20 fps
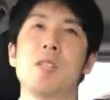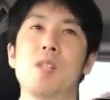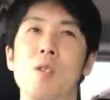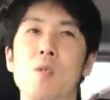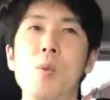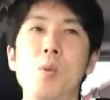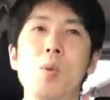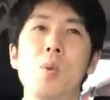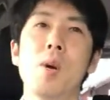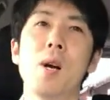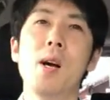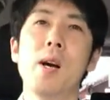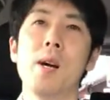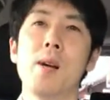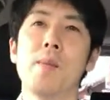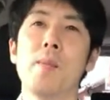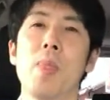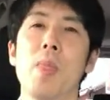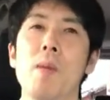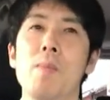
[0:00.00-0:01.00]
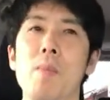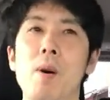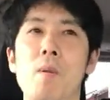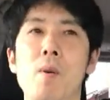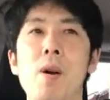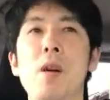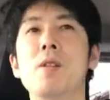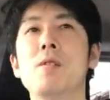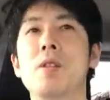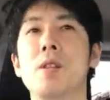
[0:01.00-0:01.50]
ていうことが、まあ、
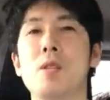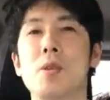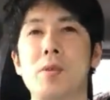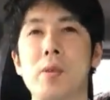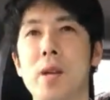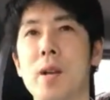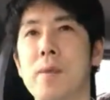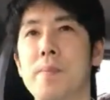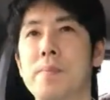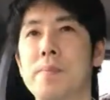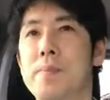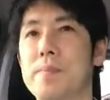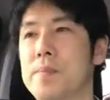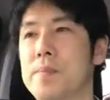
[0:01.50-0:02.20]
分かるんですよね。